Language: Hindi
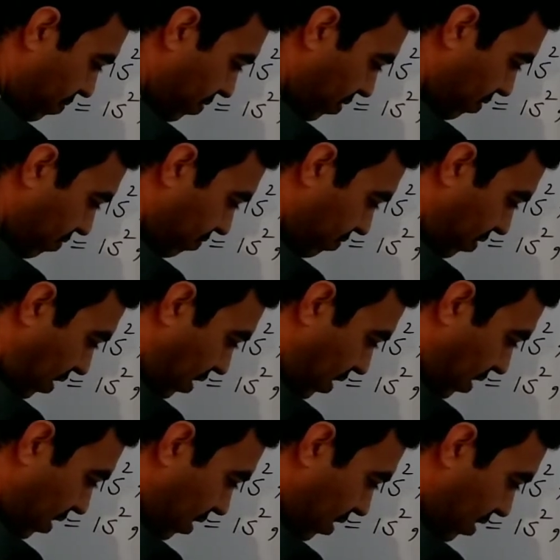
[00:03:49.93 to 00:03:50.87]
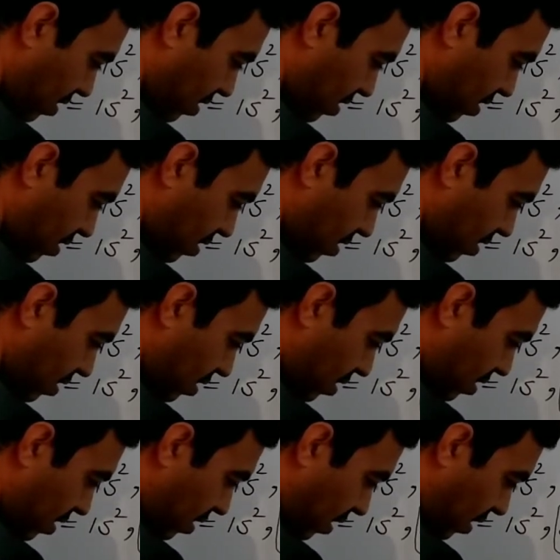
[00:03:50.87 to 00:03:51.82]
पी वाई
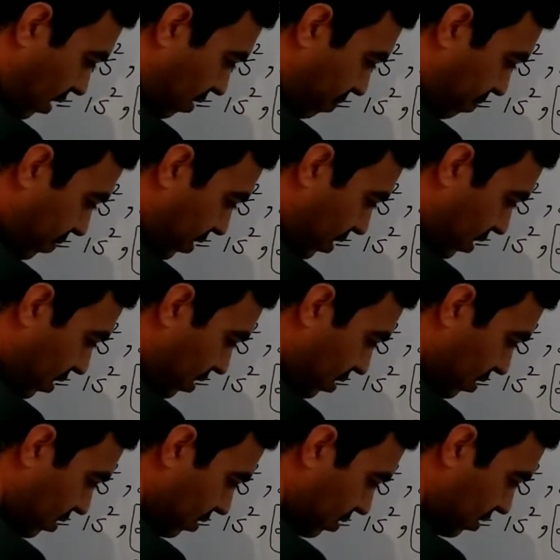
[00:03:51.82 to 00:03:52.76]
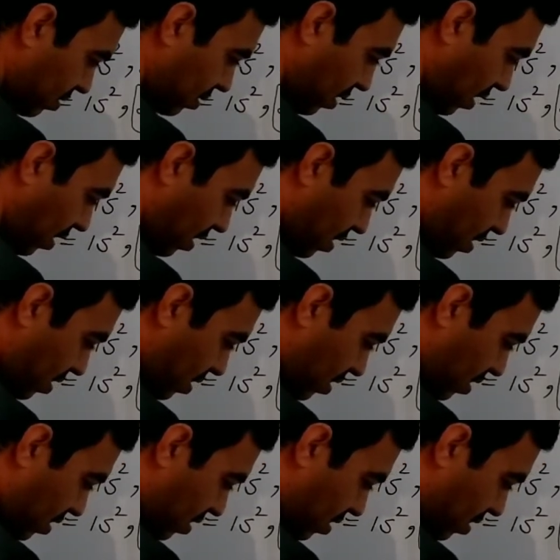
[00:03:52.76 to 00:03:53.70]
एंड पी जी
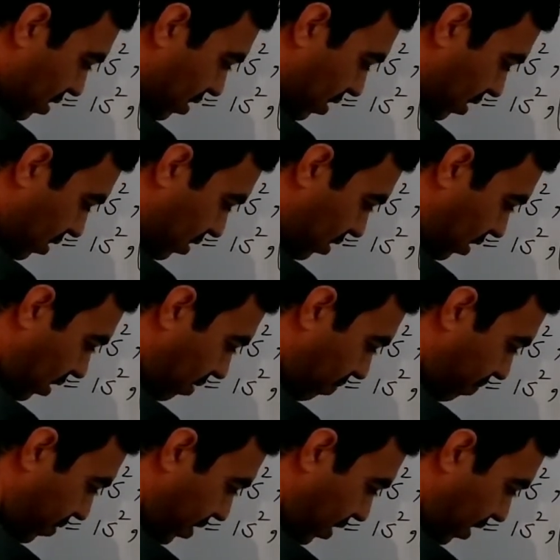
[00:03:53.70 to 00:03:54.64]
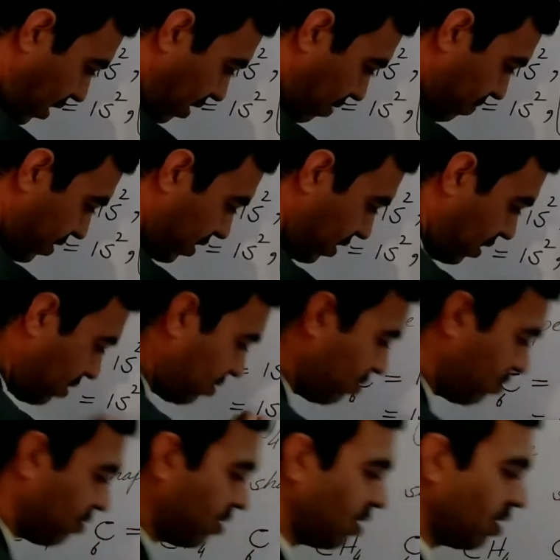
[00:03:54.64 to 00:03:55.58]
ये थ्री पी आर्बिटल्स
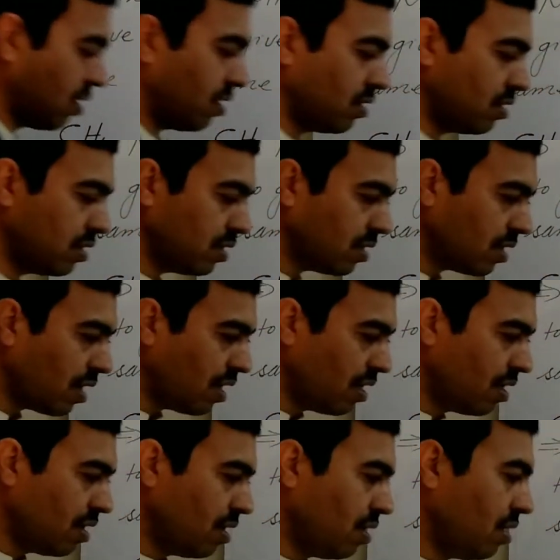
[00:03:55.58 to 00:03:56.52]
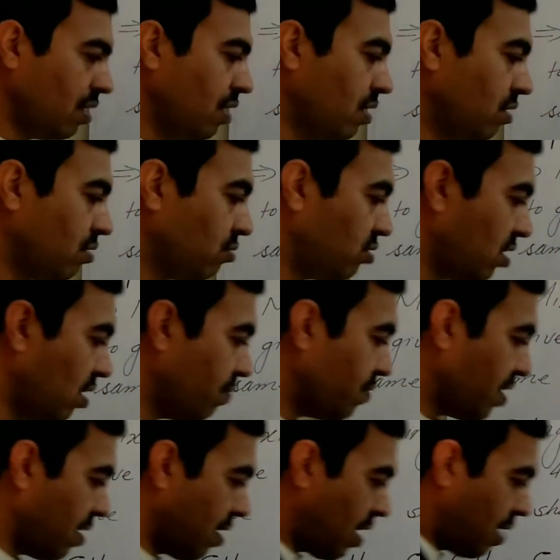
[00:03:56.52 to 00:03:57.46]
हो गए ठीक है तो जब
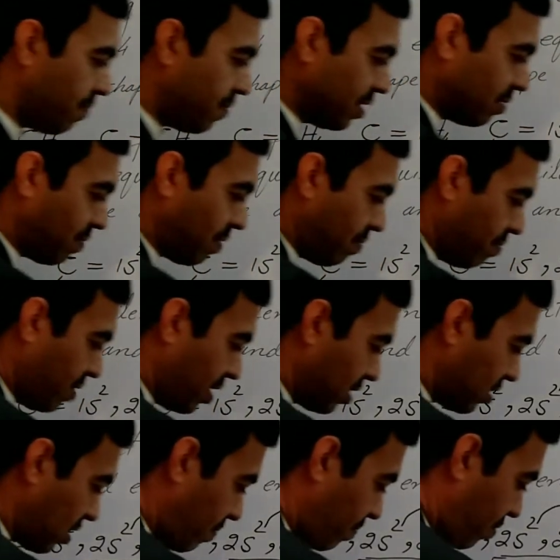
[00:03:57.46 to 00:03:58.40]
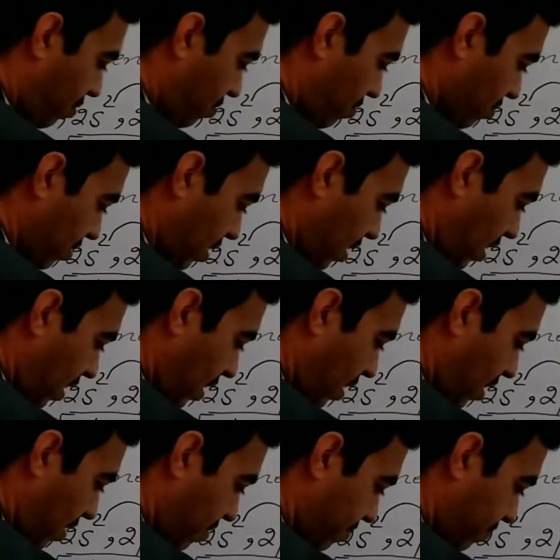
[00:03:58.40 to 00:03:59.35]
ये आपस में मिक्सअप
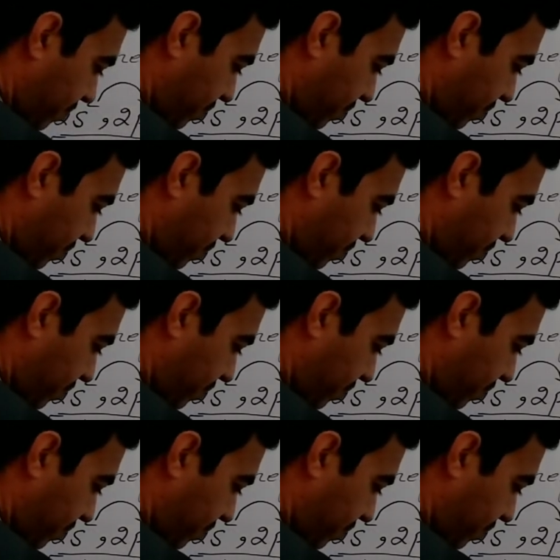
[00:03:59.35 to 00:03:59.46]
होंगे